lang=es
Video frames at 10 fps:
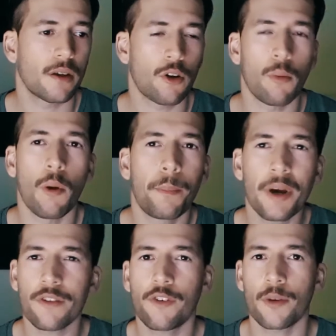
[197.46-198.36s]
como
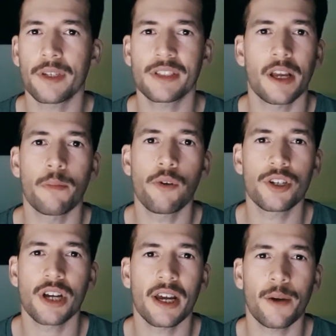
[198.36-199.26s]
performance que puede
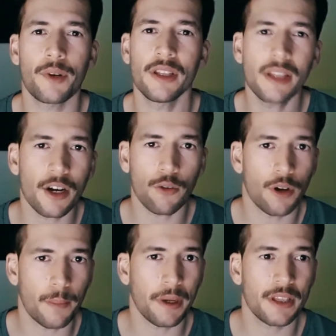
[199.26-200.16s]
llegar a brindar
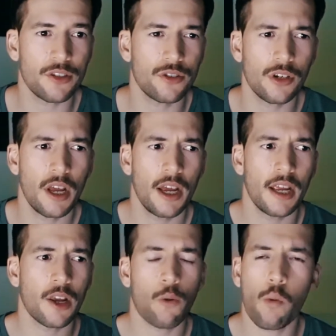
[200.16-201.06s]
Robert Pattinson
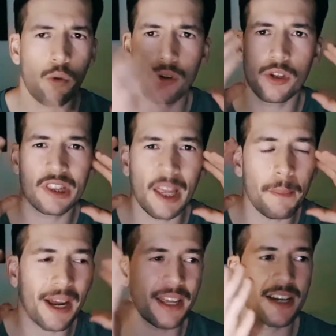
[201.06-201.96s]
te
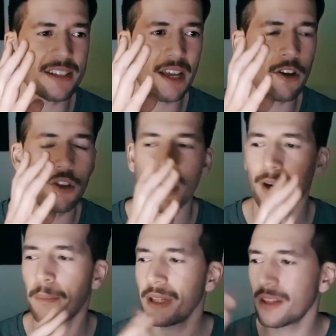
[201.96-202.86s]
imaginas algo y de
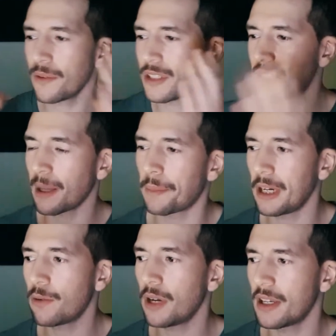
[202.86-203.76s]
repente ves esta
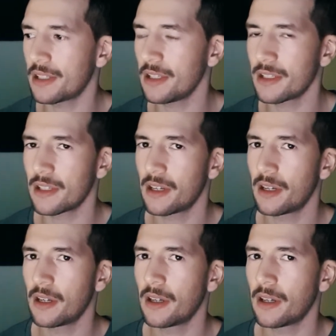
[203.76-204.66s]
película y decís,
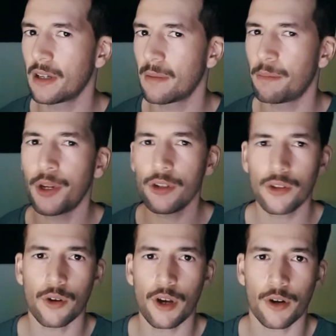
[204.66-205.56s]
pero
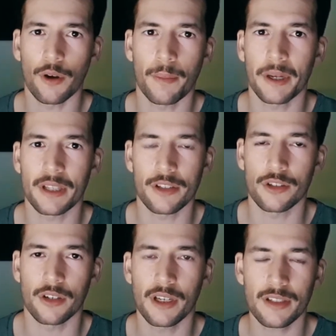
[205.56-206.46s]
esto no es Robert
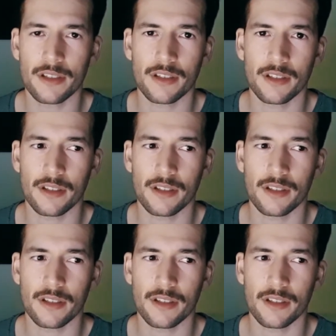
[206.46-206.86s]
Pattinson, es,